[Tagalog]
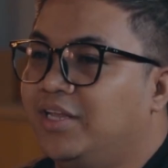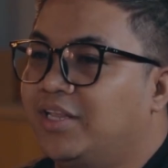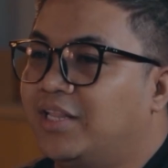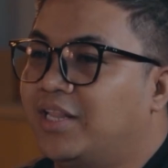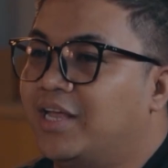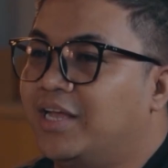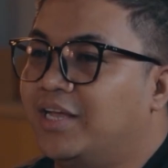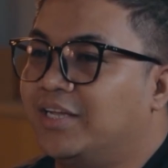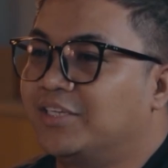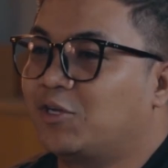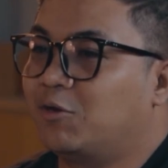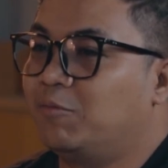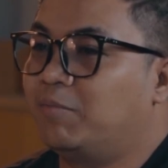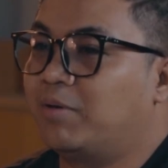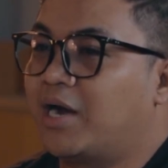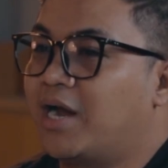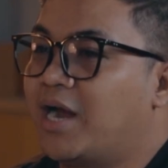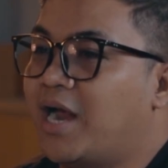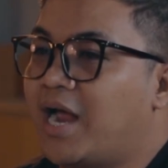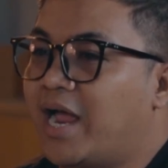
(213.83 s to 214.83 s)
na
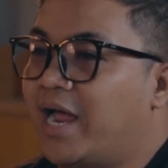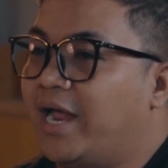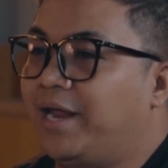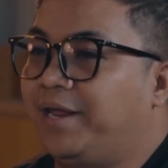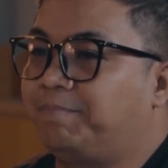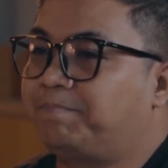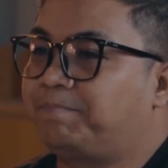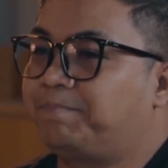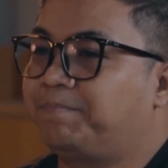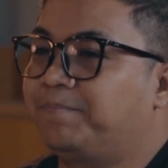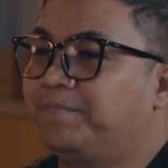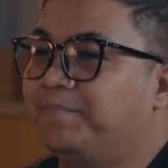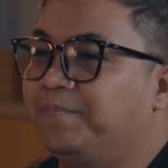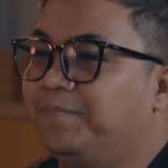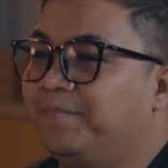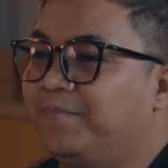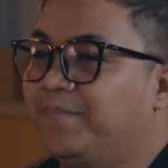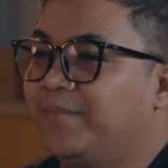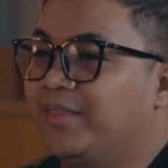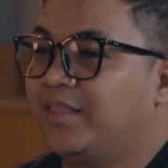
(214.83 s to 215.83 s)
sobrang hype,
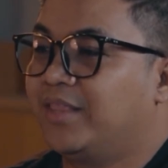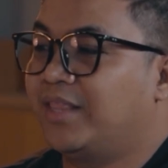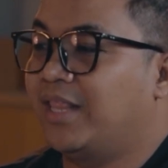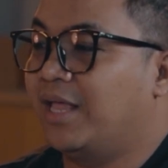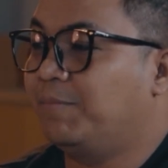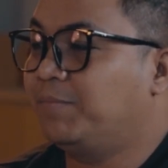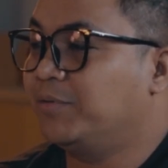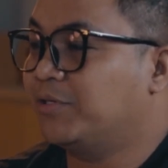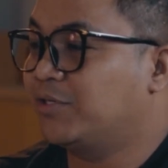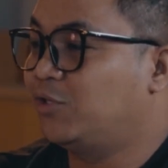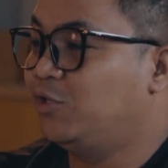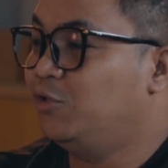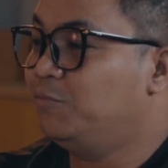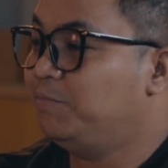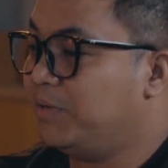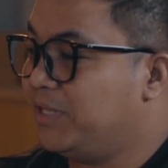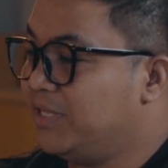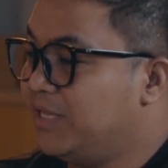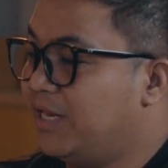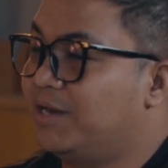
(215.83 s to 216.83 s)
tapos doon
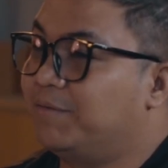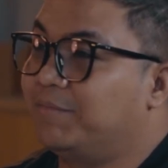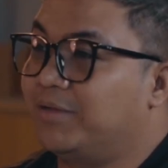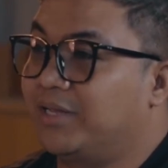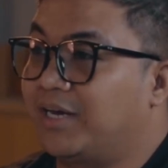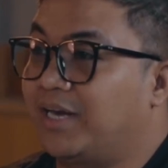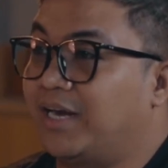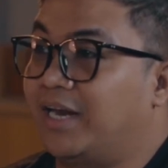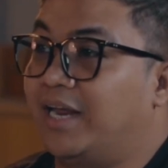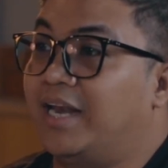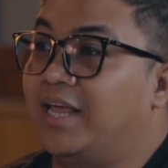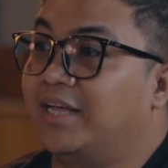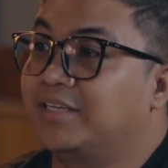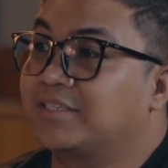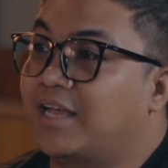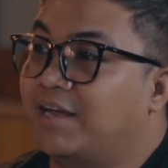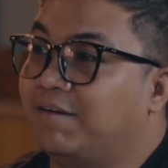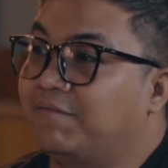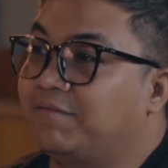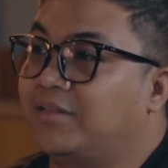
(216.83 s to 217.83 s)
pa nila
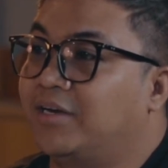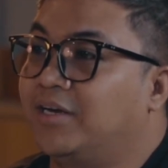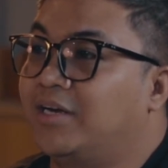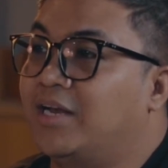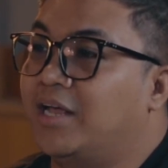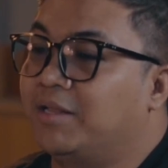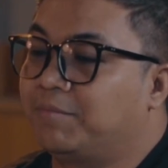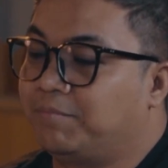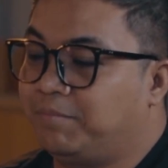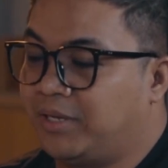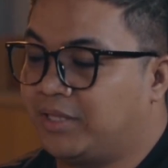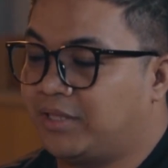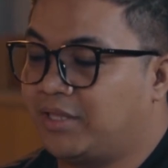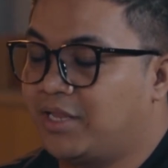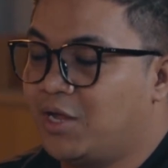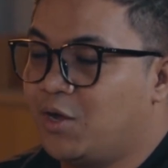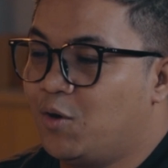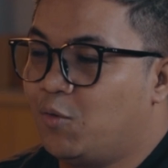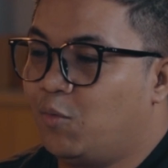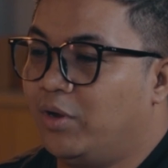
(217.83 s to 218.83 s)
ma-realize after that. But
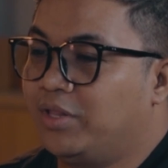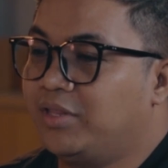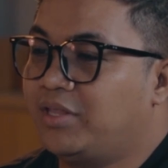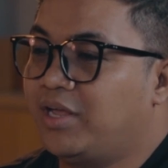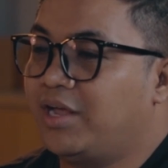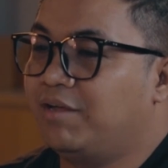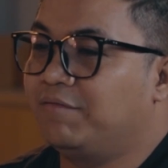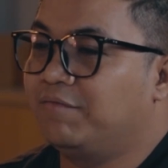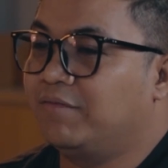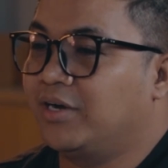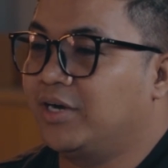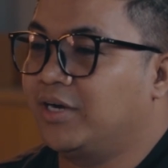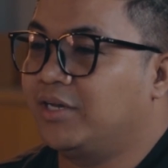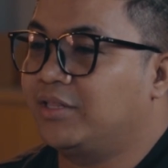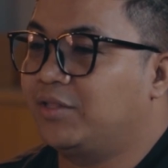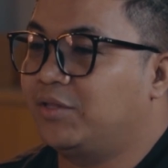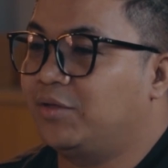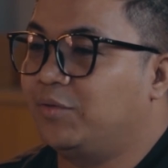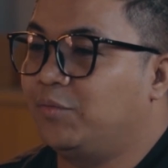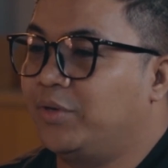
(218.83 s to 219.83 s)
one thing I've
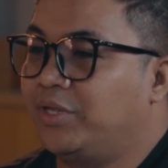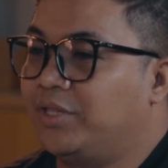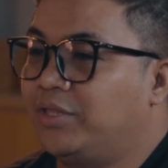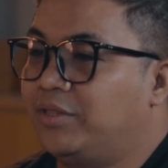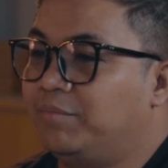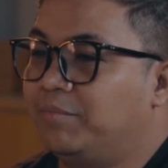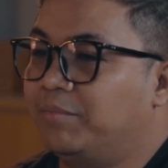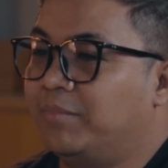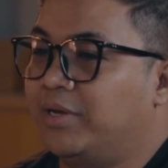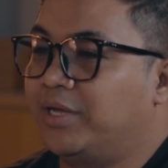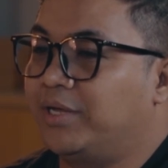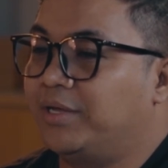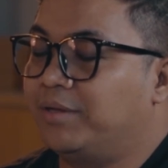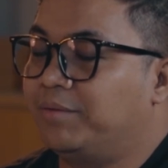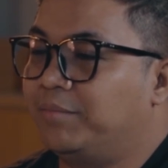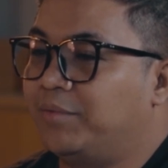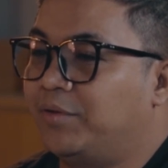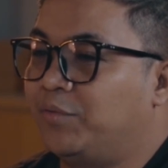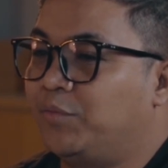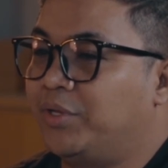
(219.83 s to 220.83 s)
learned with my
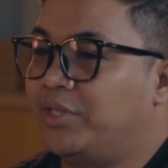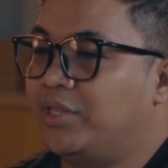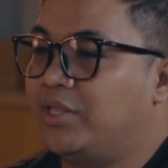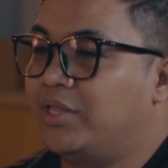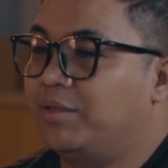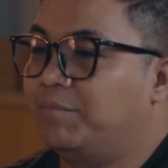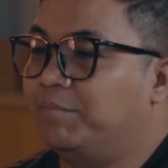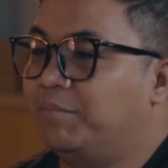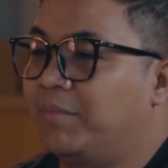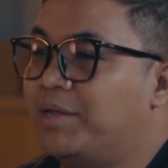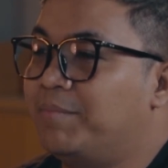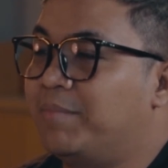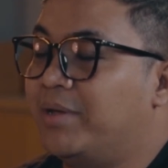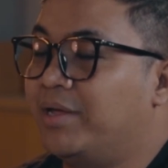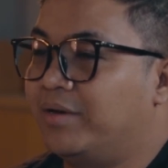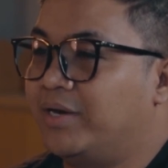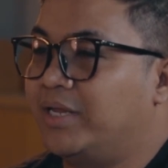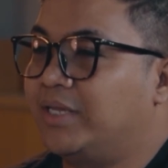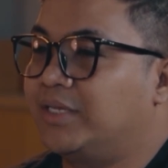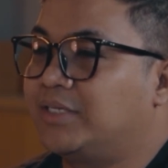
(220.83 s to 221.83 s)
with my
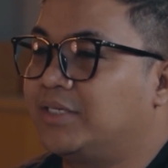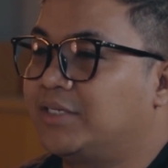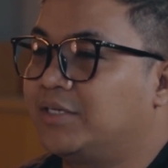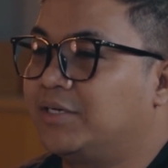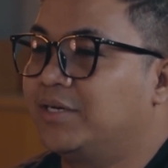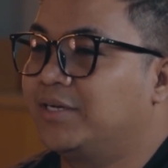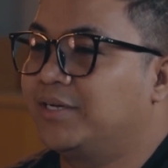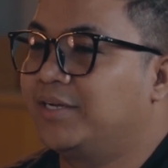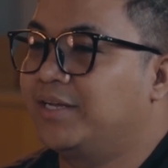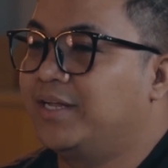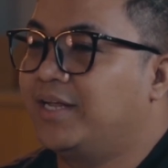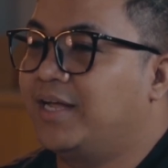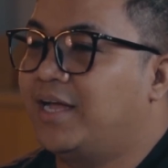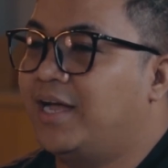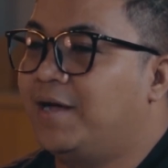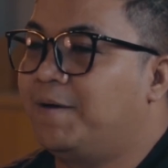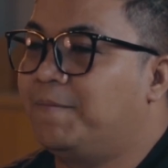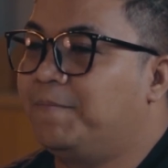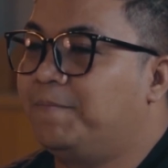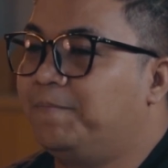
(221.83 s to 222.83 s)
marriage
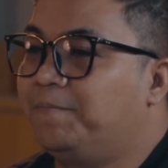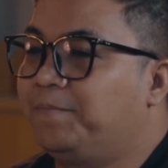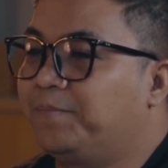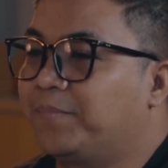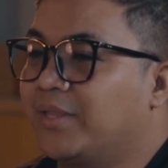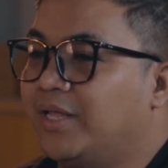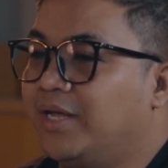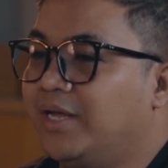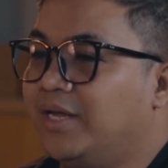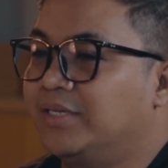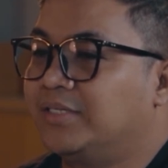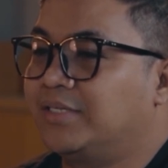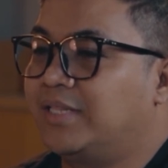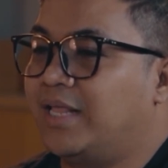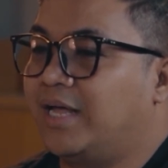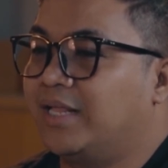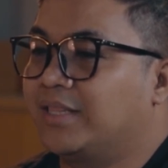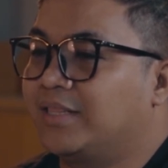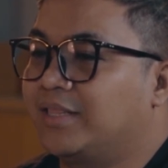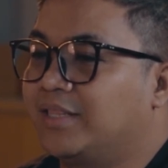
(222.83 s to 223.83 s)
um, is
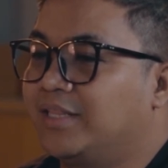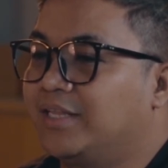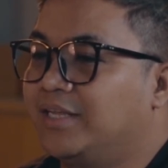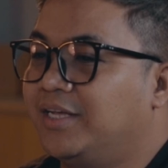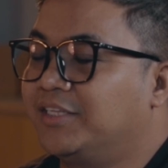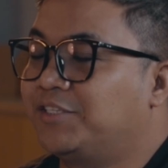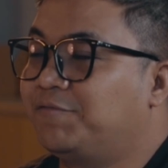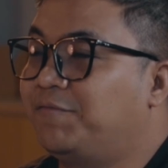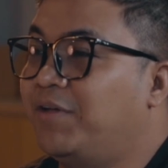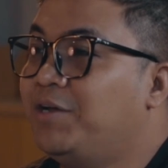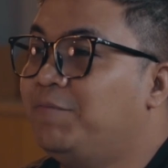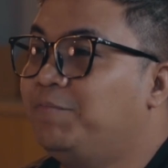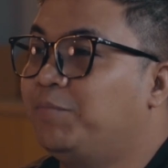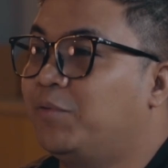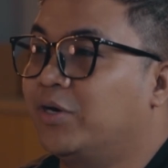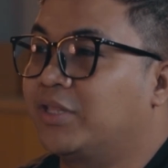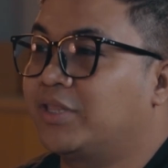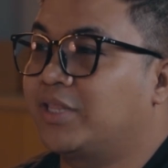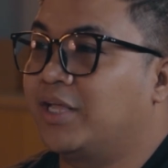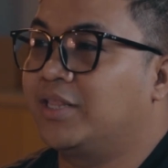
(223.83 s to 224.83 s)
that it's very
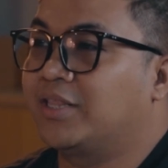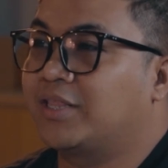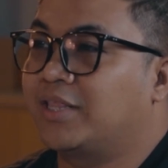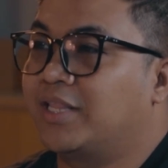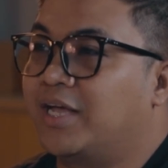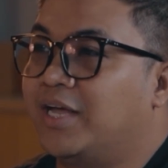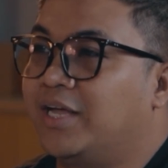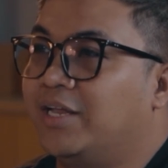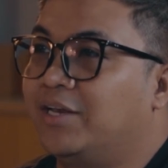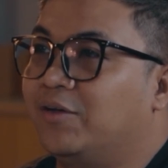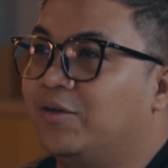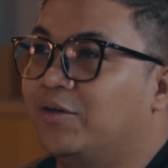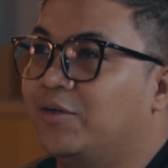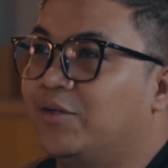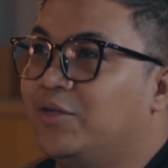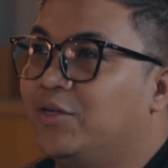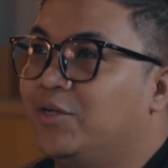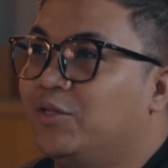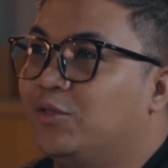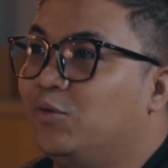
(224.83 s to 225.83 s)
important na ano,
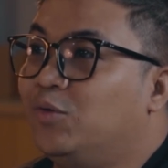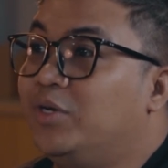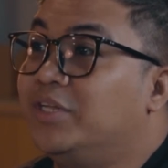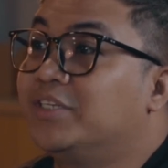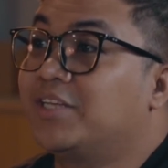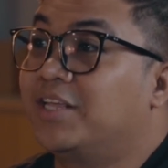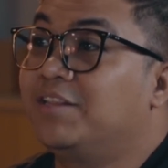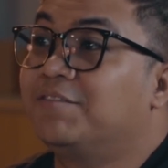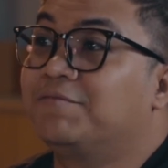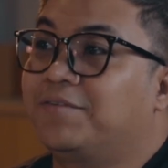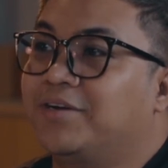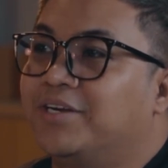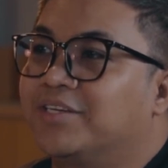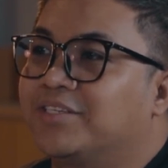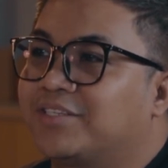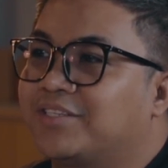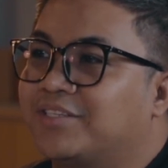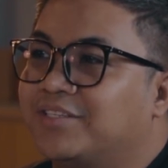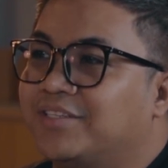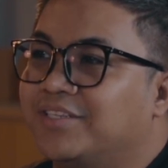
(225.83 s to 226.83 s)
to listen
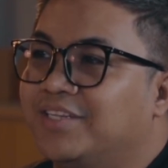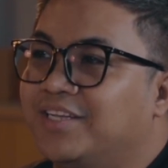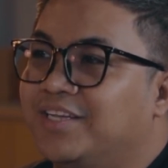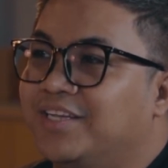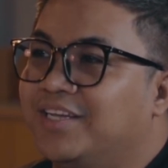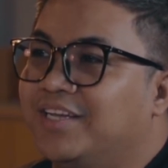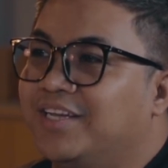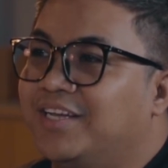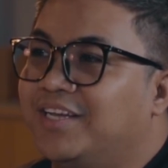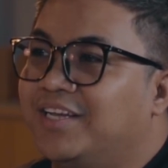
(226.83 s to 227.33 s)
first. Mm-hmm.